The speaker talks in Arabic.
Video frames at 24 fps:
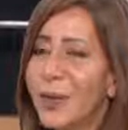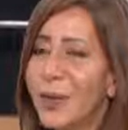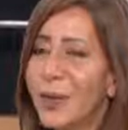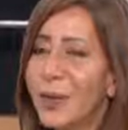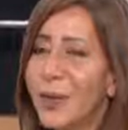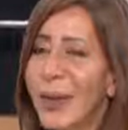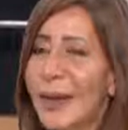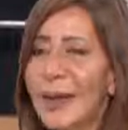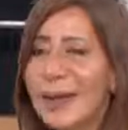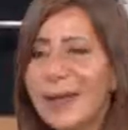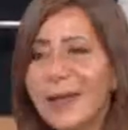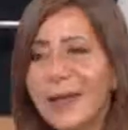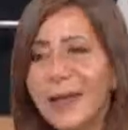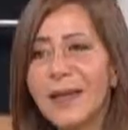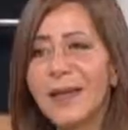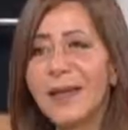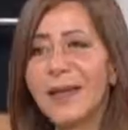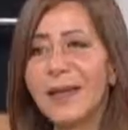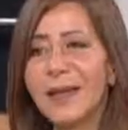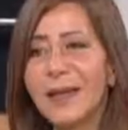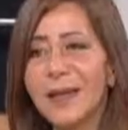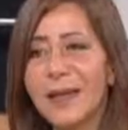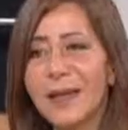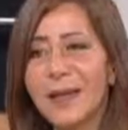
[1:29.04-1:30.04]
نقول بقى
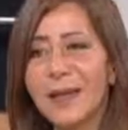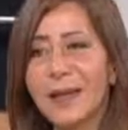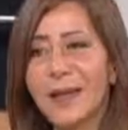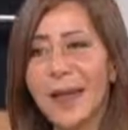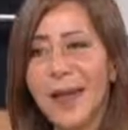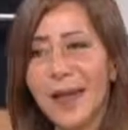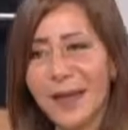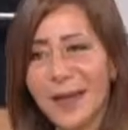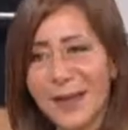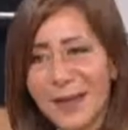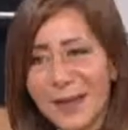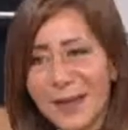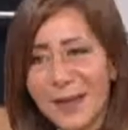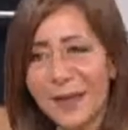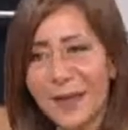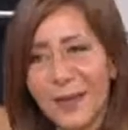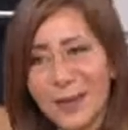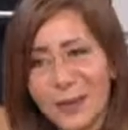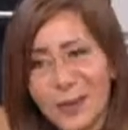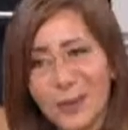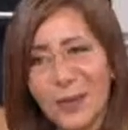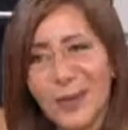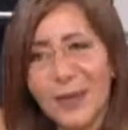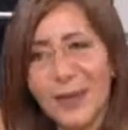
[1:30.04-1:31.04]
الجيل الأقل
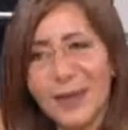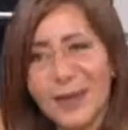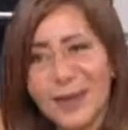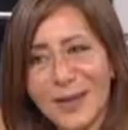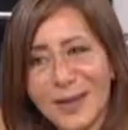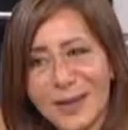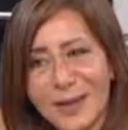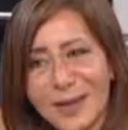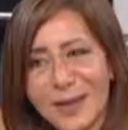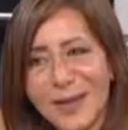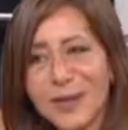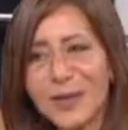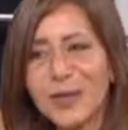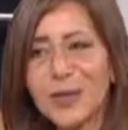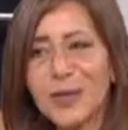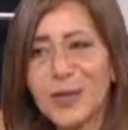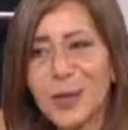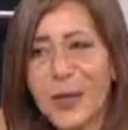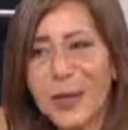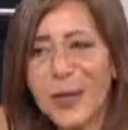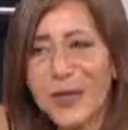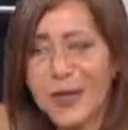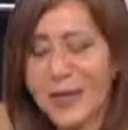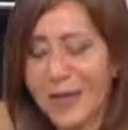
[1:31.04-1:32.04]
منه آه،
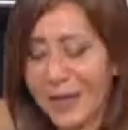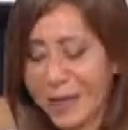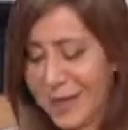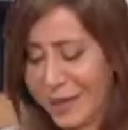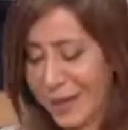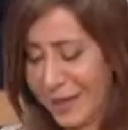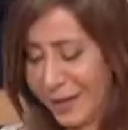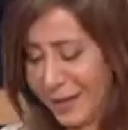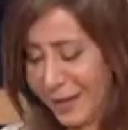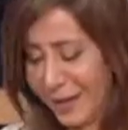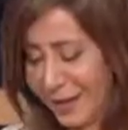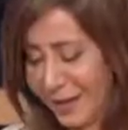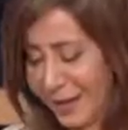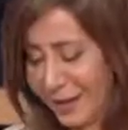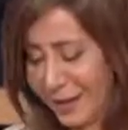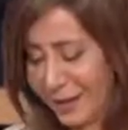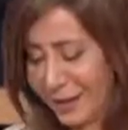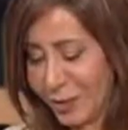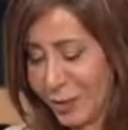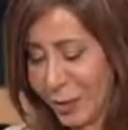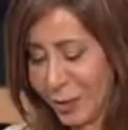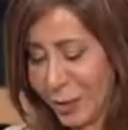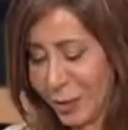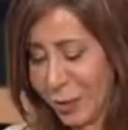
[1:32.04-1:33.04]
شوية
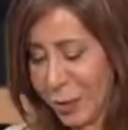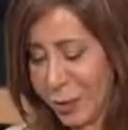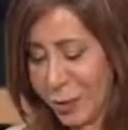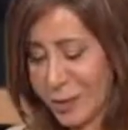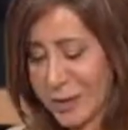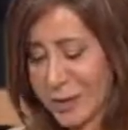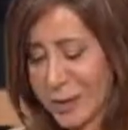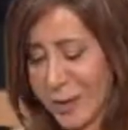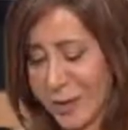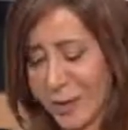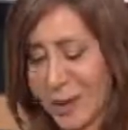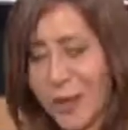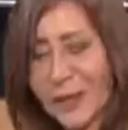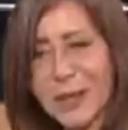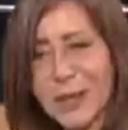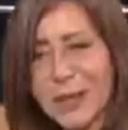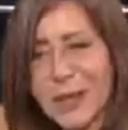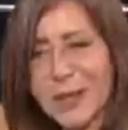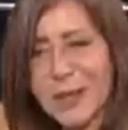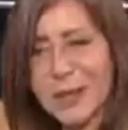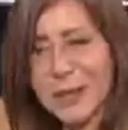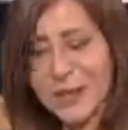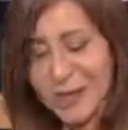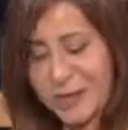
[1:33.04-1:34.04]
آه الدكتور سامح
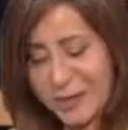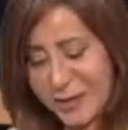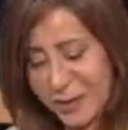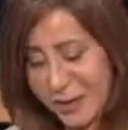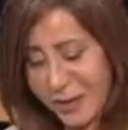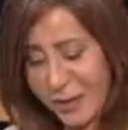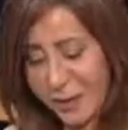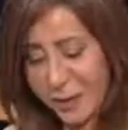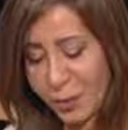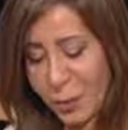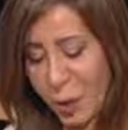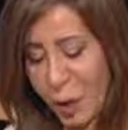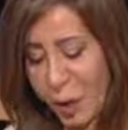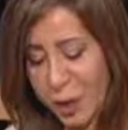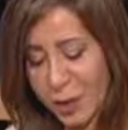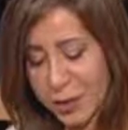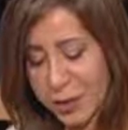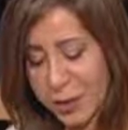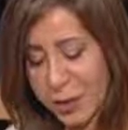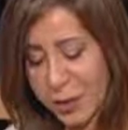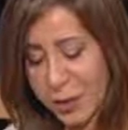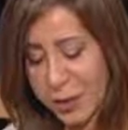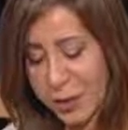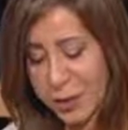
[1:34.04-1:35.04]
نصر الدين
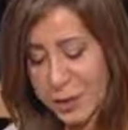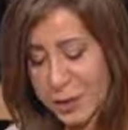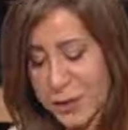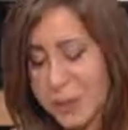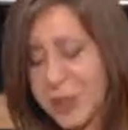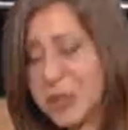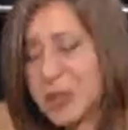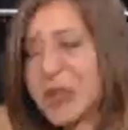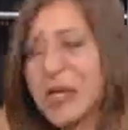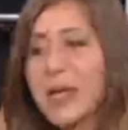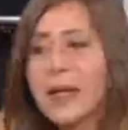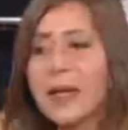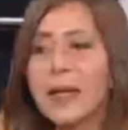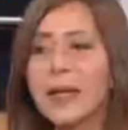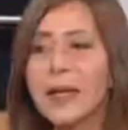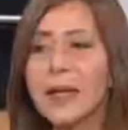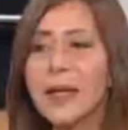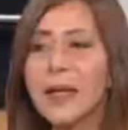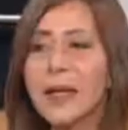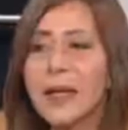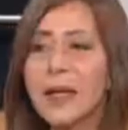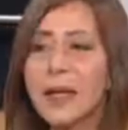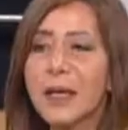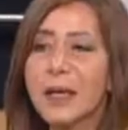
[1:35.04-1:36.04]
محاضر
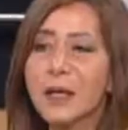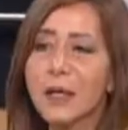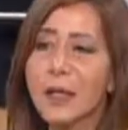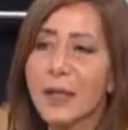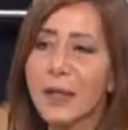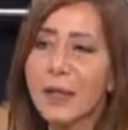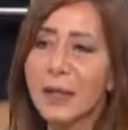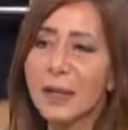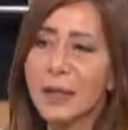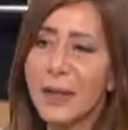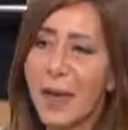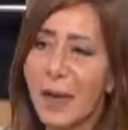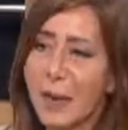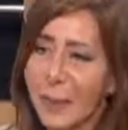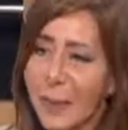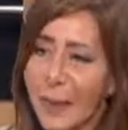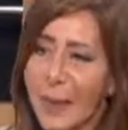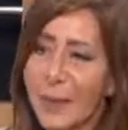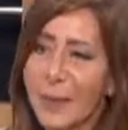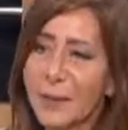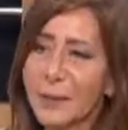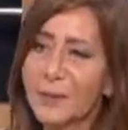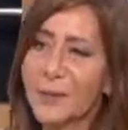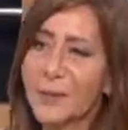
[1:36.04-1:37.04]
استشاري إدارة أعمال